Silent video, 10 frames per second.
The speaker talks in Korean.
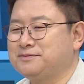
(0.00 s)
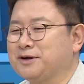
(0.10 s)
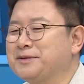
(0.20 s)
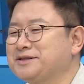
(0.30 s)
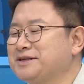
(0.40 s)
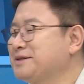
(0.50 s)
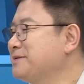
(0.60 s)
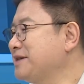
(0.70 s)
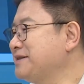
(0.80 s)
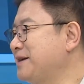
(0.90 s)
얼마 전에
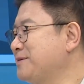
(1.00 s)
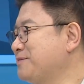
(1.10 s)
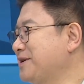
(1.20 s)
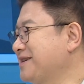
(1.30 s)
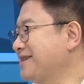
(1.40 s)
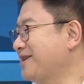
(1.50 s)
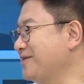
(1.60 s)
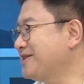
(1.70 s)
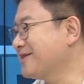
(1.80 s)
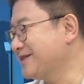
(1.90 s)
집을 산 사람은 바닥이다가
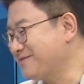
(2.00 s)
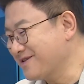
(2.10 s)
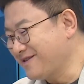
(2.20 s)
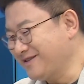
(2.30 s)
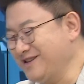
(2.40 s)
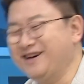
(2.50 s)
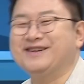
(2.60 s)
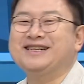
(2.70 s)
외치고 네. 싶을 거고요.